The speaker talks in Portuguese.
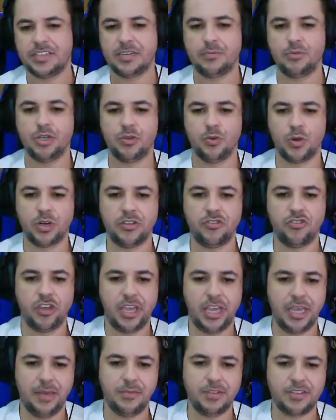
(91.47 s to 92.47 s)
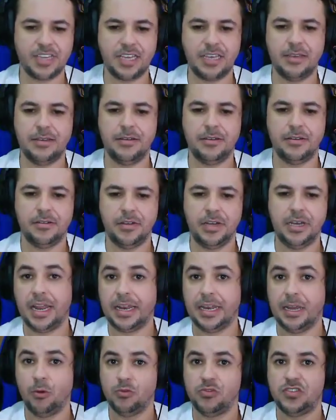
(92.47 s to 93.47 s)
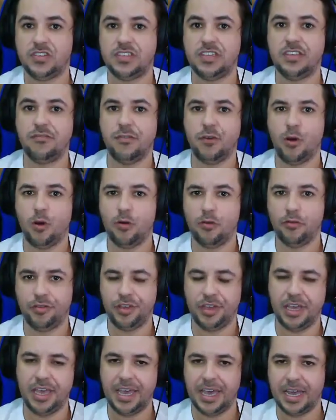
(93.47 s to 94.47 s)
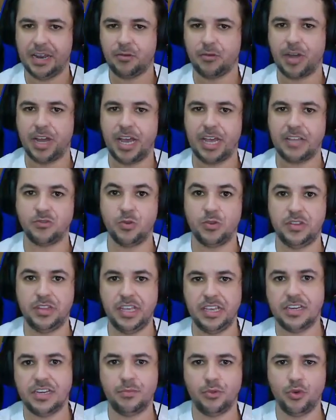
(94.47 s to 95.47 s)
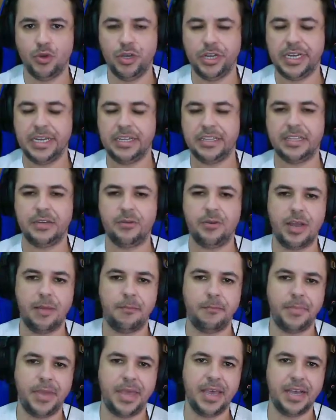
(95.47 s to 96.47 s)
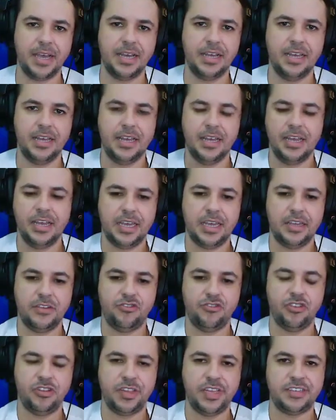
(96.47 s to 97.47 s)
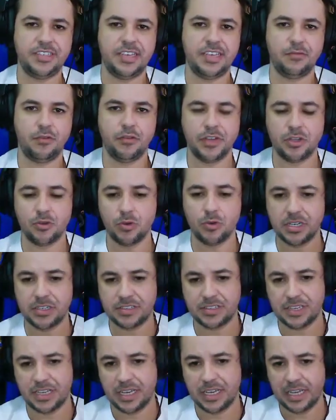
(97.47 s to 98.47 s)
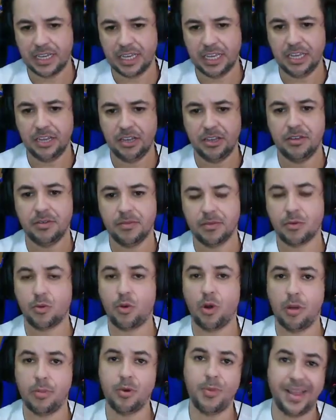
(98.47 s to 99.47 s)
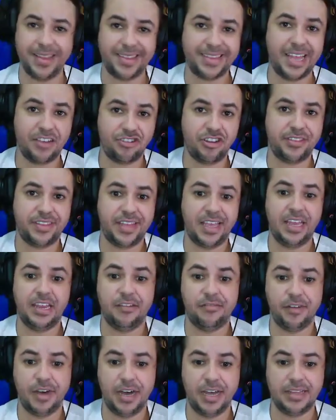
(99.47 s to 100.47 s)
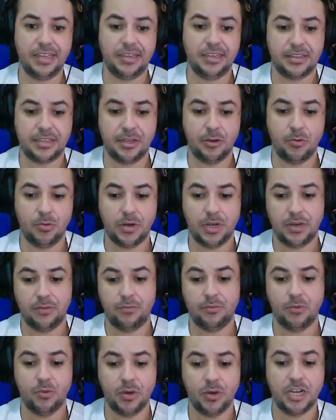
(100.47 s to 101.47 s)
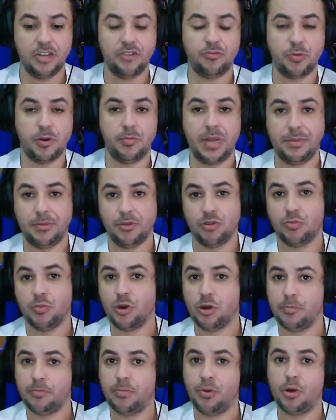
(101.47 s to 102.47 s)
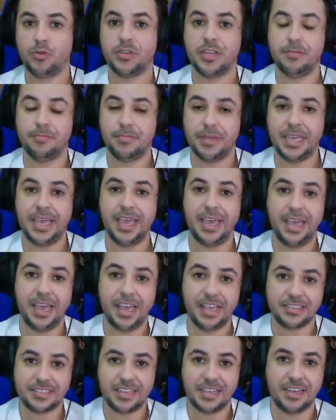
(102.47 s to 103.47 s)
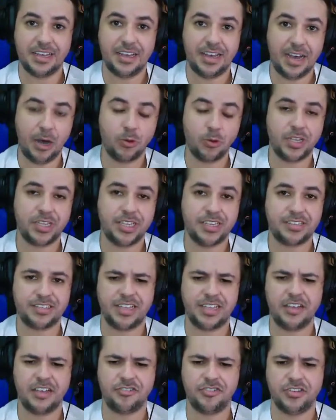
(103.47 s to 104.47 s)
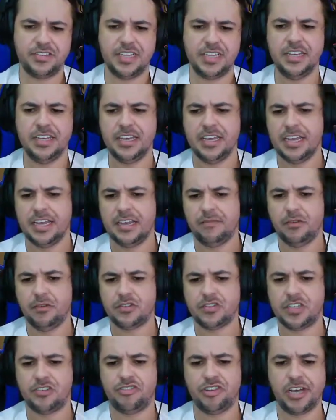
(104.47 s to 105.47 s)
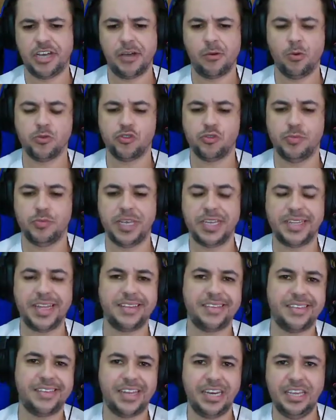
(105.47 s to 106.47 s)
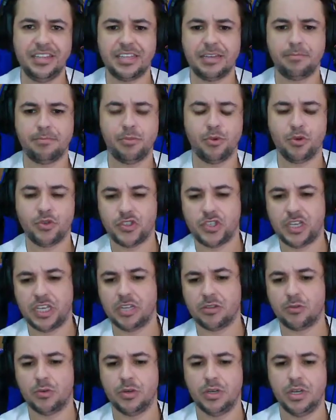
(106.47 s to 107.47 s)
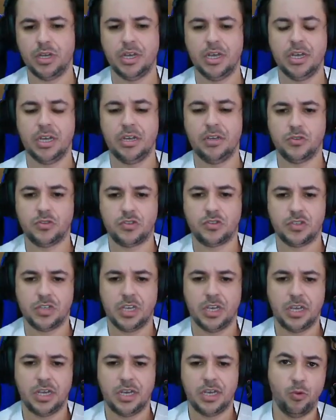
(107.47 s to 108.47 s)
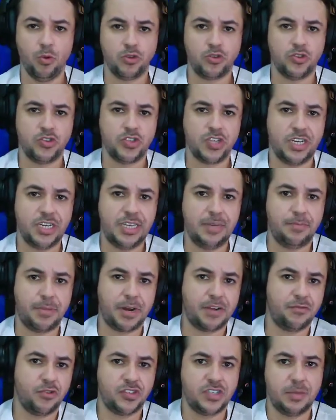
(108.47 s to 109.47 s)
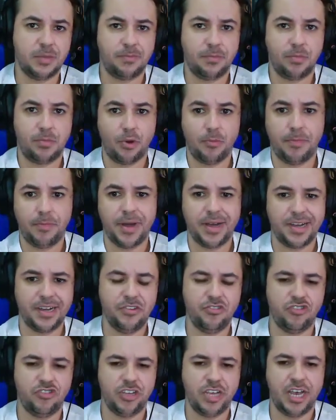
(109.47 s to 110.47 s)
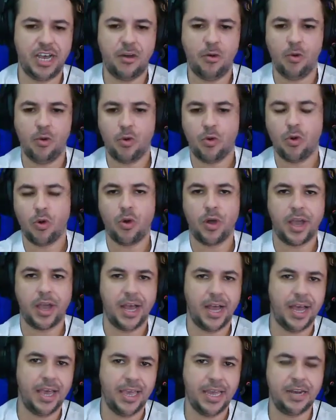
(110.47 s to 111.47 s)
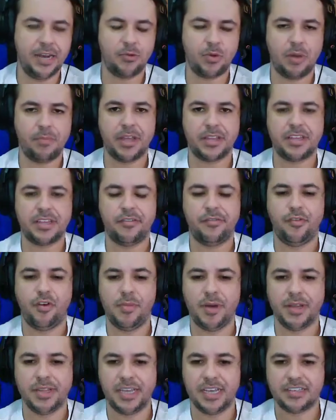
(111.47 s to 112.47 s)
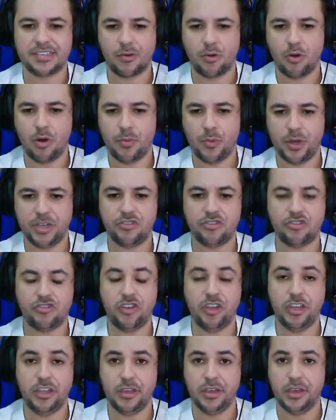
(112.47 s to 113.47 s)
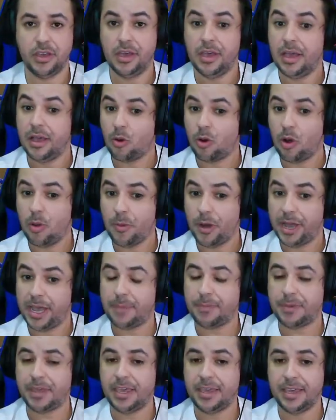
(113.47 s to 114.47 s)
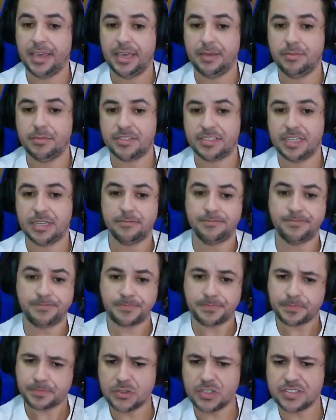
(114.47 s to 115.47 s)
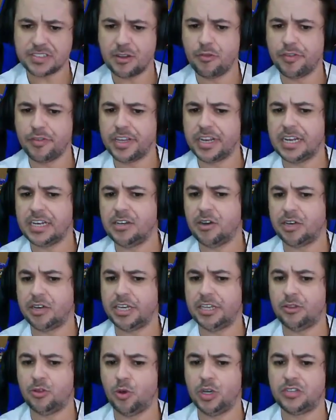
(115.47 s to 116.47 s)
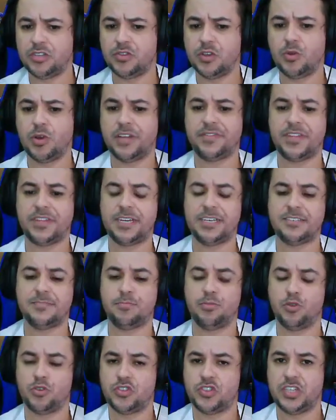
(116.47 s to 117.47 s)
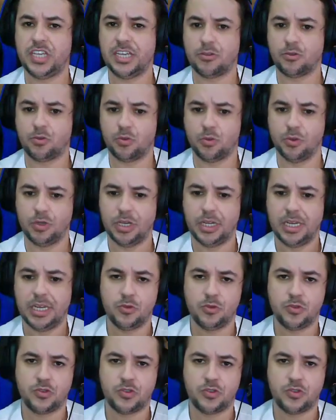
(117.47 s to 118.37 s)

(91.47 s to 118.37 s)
distribuidora de games aí. Ela não desenvolve, ela no caso distribui, né? Então ela pega é, de desenvolvedores e cobra uma taxa até elevada, então um grande problema do monopólio também é essa alta das taxas, né? Você chega a consumir até 30% dos recursos ali para você propagandear ou colocar ele numa plataforma dessa como a Steam, como a Epic Games, né? Então vocês estão vendo ali ó, que 2,3%